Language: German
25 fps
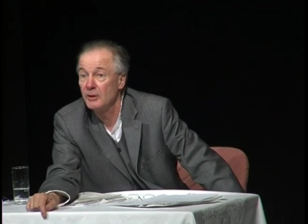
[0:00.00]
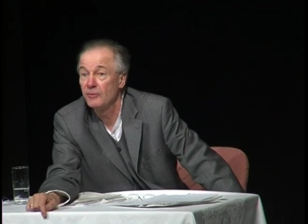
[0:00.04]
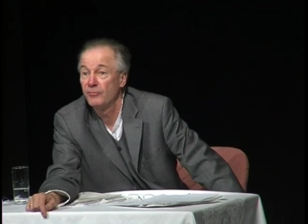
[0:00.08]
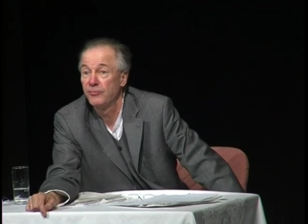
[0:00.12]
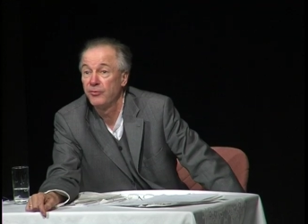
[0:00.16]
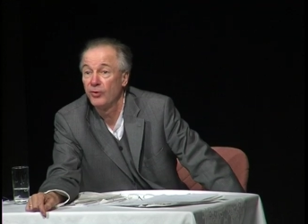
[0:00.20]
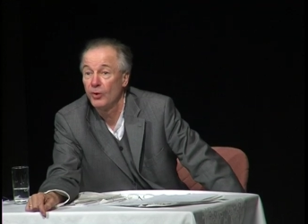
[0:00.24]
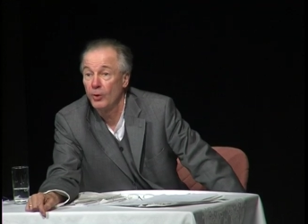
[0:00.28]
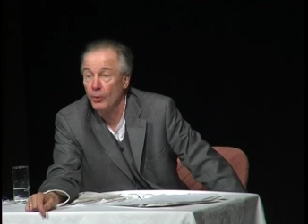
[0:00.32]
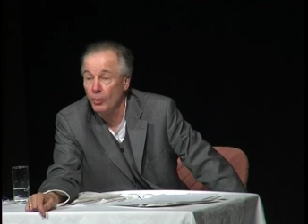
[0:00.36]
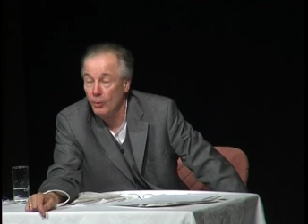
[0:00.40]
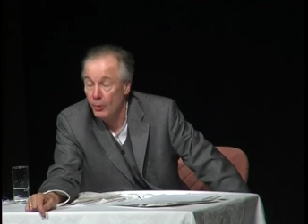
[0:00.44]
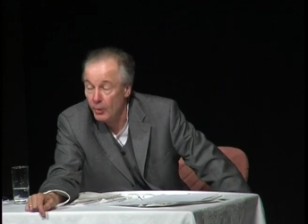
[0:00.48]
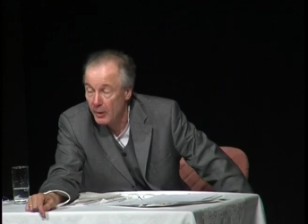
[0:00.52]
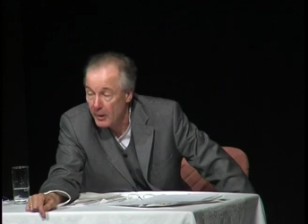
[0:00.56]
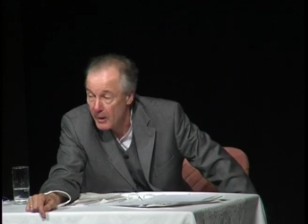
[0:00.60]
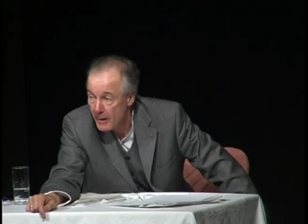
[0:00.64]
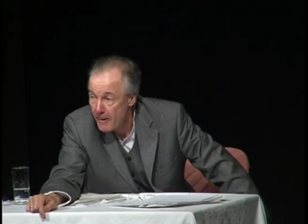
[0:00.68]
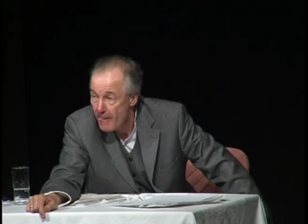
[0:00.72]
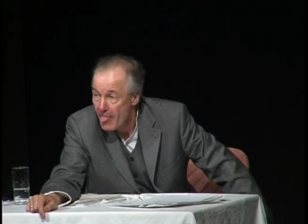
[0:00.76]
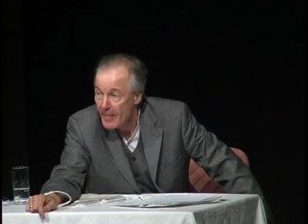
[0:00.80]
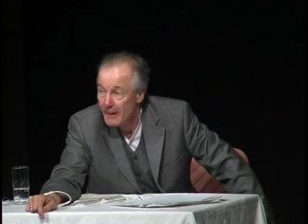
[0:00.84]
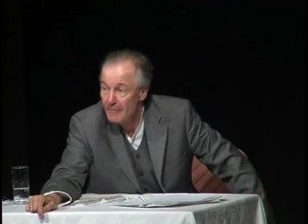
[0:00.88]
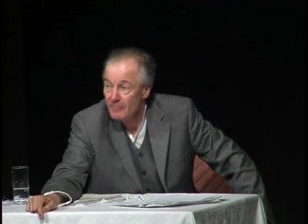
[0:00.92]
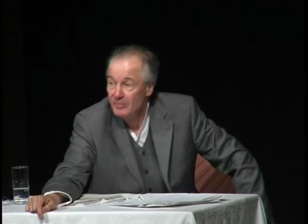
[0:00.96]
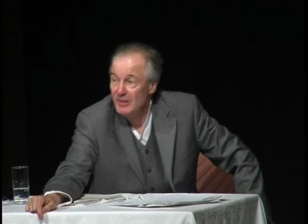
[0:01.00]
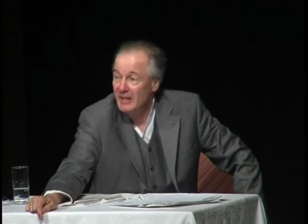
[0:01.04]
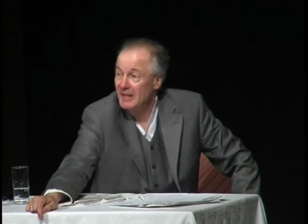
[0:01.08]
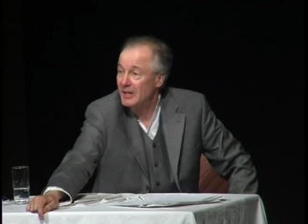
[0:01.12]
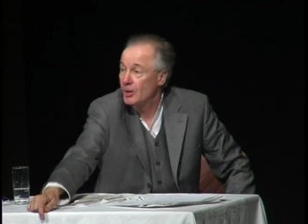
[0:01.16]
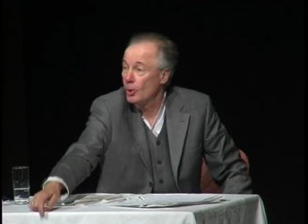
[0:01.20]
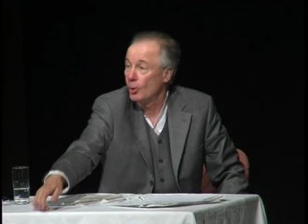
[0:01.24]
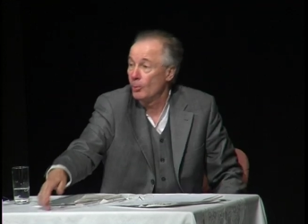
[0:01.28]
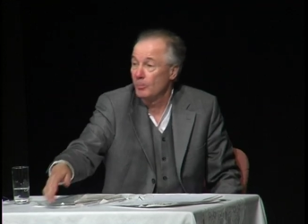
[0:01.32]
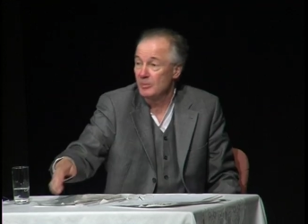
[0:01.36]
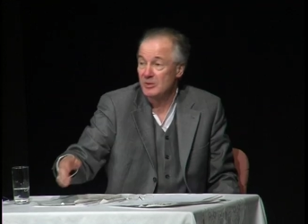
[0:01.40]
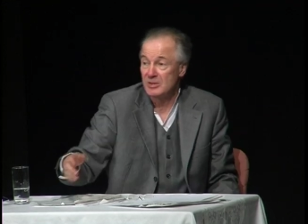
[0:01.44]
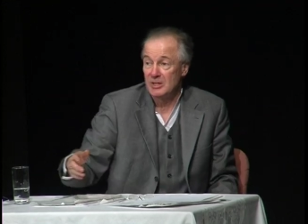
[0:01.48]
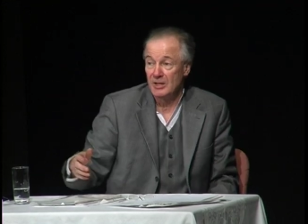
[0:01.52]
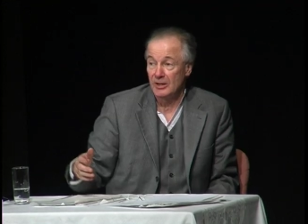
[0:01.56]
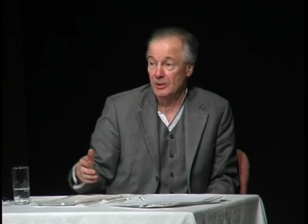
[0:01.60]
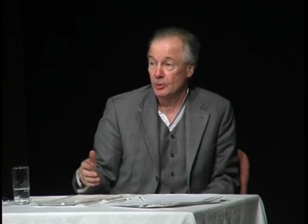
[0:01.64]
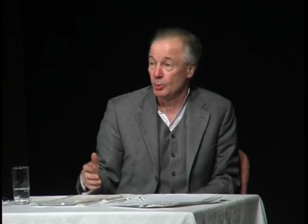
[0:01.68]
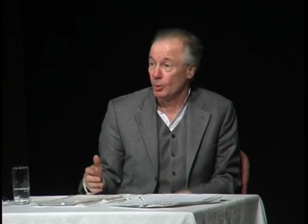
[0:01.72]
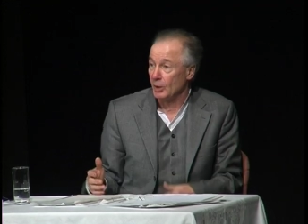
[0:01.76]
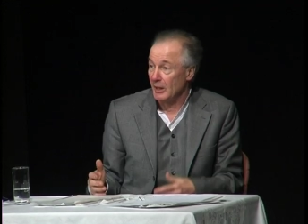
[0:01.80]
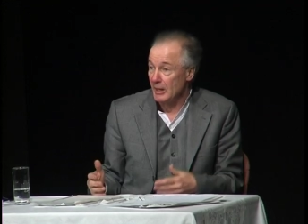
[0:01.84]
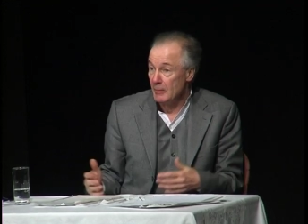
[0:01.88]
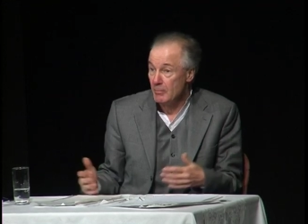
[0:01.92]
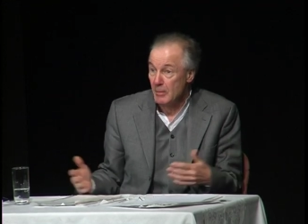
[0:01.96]
über seine schwere
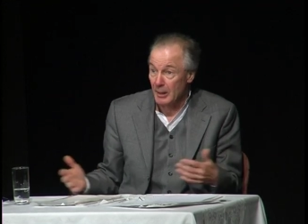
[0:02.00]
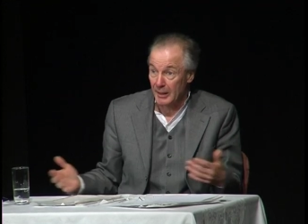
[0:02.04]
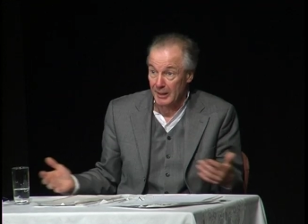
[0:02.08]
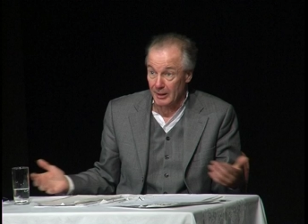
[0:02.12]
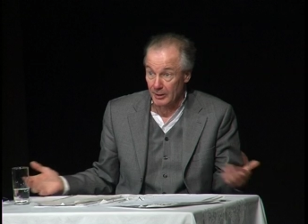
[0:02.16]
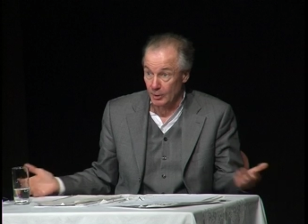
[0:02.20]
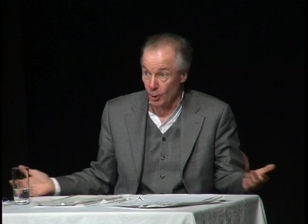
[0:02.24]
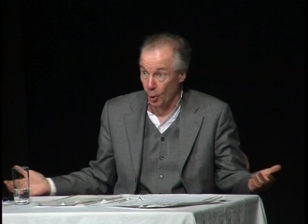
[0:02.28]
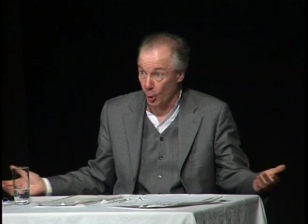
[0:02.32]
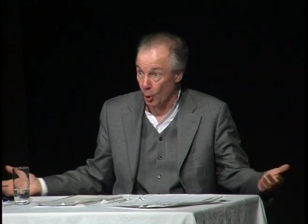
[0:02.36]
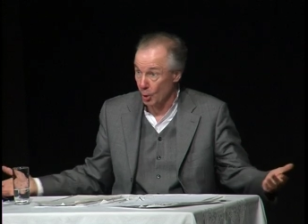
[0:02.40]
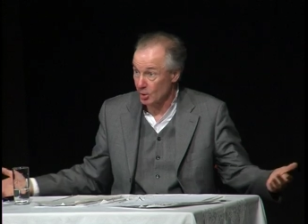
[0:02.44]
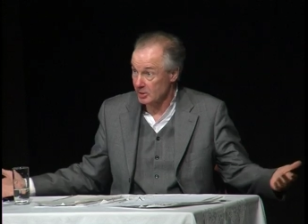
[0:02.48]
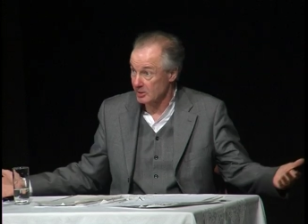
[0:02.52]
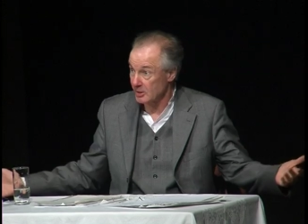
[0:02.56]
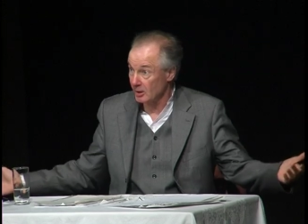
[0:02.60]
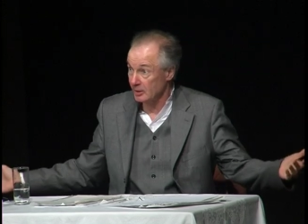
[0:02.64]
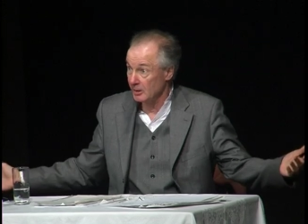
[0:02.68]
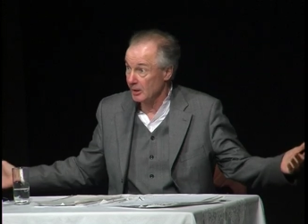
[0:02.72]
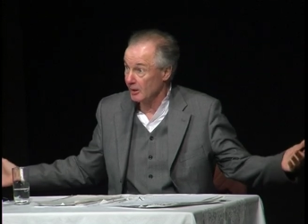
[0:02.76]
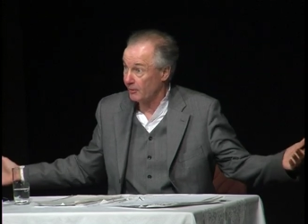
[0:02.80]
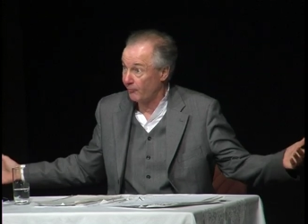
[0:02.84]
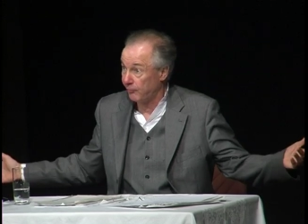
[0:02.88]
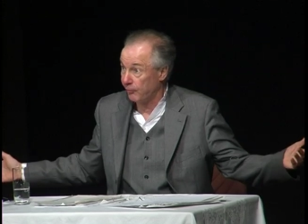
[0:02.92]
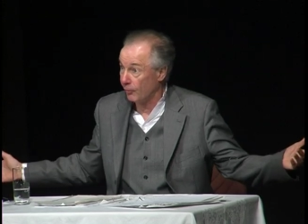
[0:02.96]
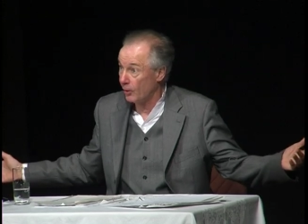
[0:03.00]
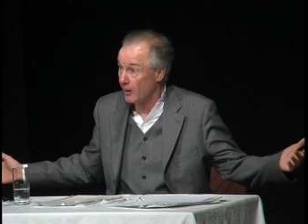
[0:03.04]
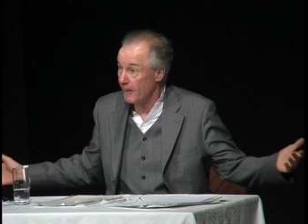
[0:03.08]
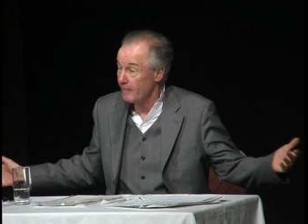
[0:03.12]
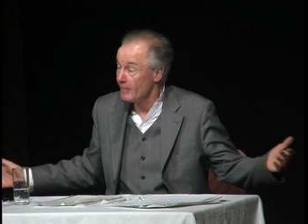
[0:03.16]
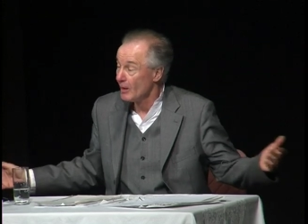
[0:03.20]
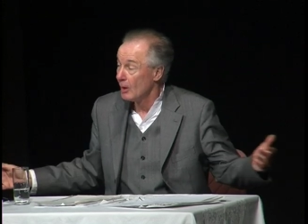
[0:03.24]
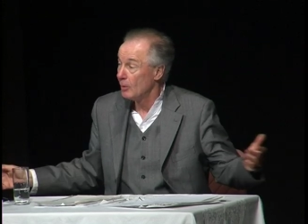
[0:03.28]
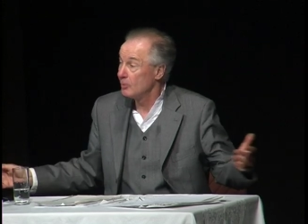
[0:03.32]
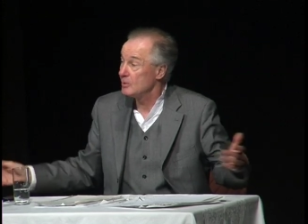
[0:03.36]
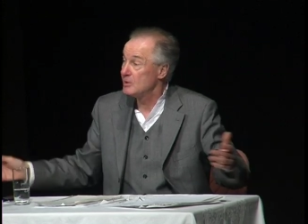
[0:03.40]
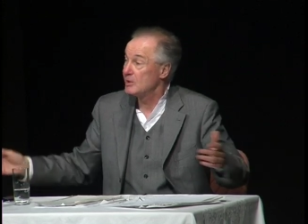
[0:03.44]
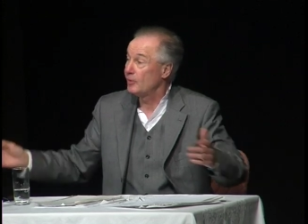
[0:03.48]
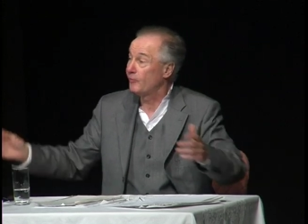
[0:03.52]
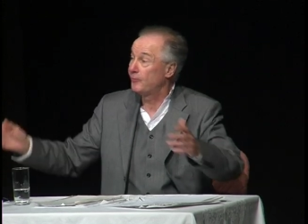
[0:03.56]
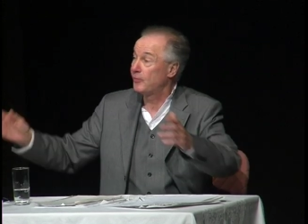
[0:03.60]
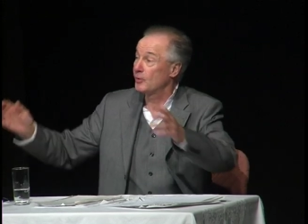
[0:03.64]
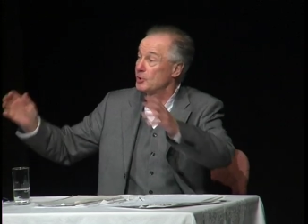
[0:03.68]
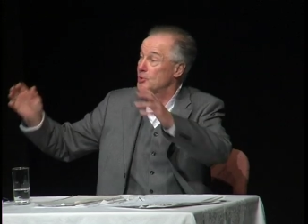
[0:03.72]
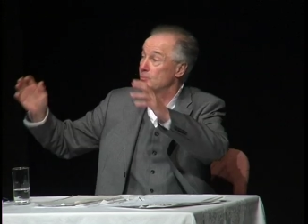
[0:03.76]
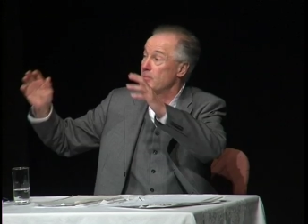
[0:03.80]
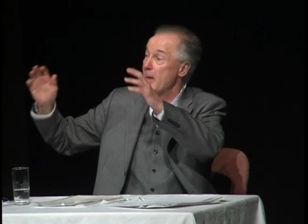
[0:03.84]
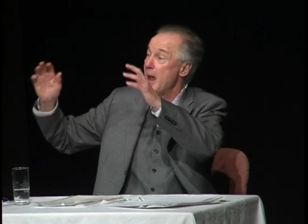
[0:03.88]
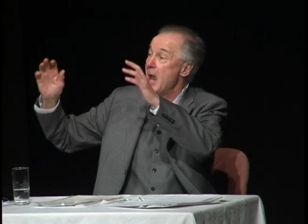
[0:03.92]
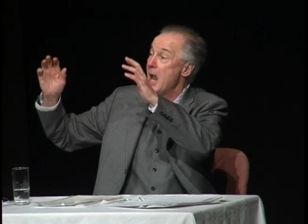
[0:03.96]
überstandene Krankheit zu erzählen
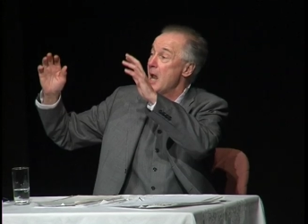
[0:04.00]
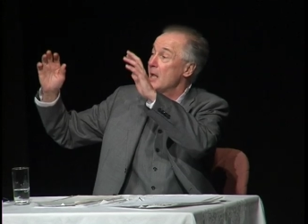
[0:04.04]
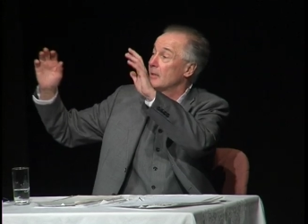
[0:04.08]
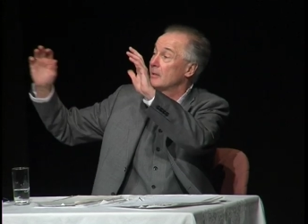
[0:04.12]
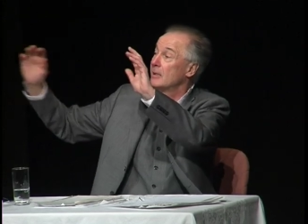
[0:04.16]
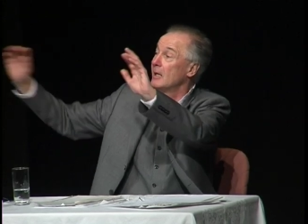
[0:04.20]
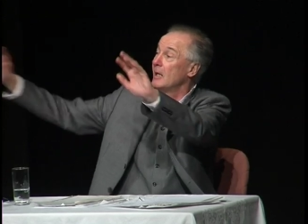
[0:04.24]
vermochte.